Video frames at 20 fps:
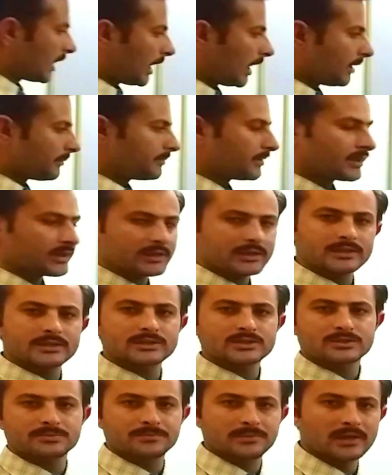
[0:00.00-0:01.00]
अब
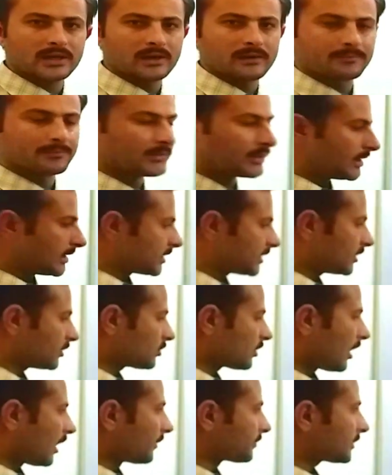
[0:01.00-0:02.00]
इसमें हम देखें
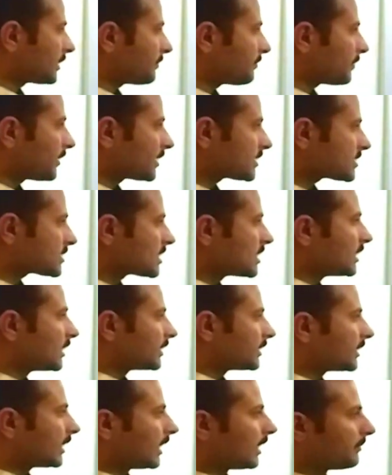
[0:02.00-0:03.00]
तो आपके पास
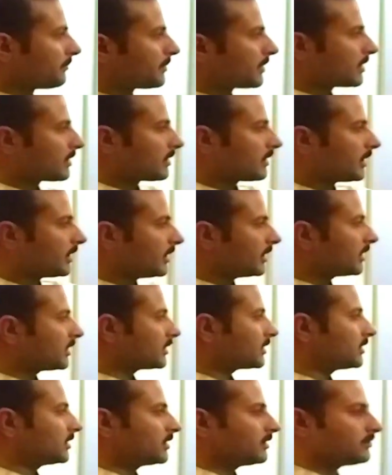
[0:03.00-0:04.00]
यहां पर
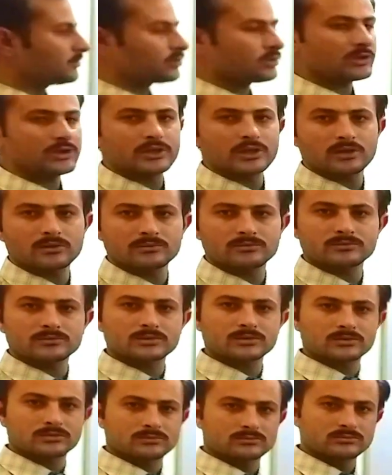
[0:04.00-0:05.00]
एक ही
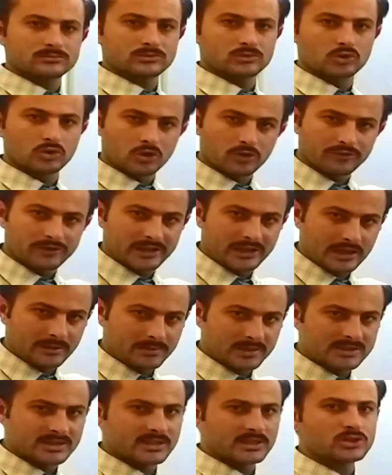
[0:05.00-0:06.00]
दो
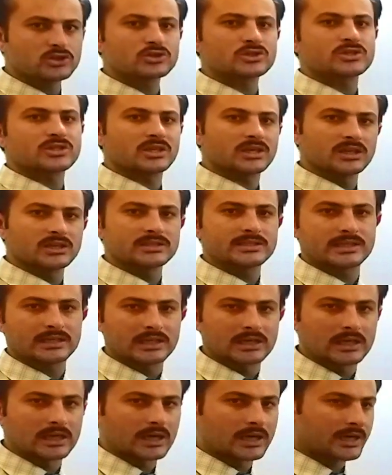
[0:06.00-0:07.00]
वेरिएबल्स थे जो सिंगल
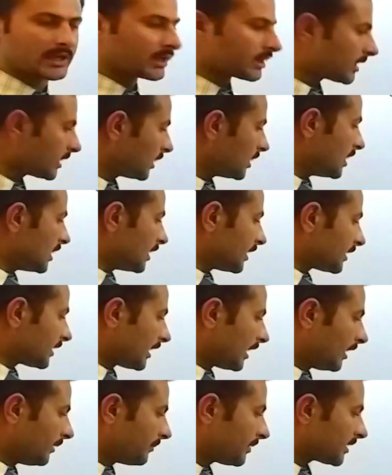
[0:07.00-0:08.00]
सिंगल आ रहे थे
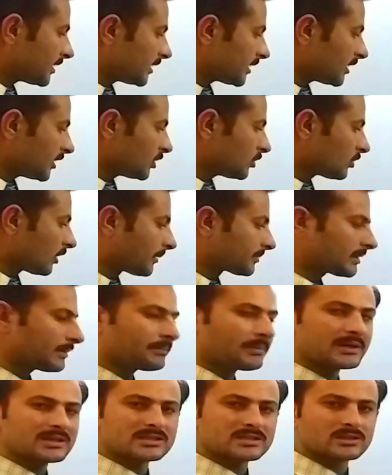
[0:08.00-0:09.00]
यहां पर देखें तो आपके
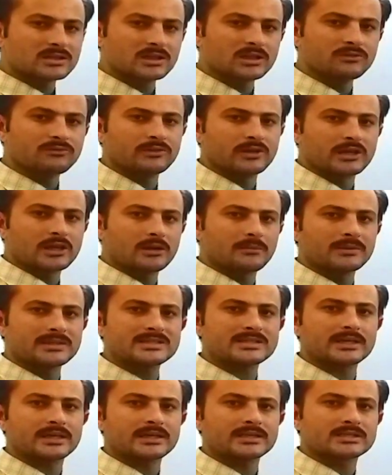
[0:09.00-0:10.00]
पास तीन
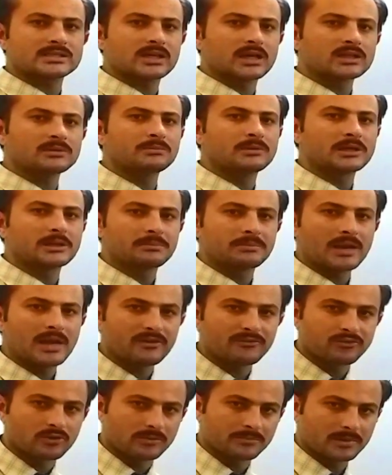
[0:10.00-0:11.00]
वेरिएबल्स एक साथ
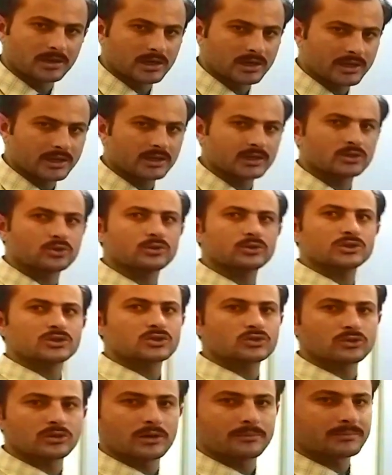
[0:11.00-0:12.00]
मल्टीप्लाई फॉर्म में आ रहे हैं तो
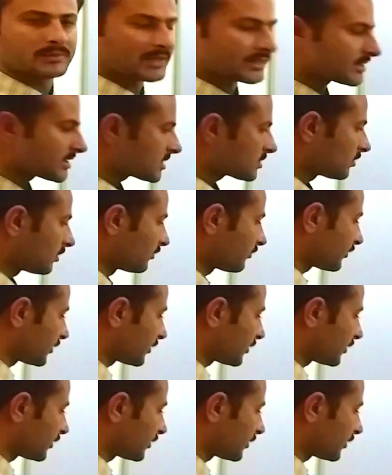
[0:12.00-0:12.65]
इसको हम कैसे सॉल्व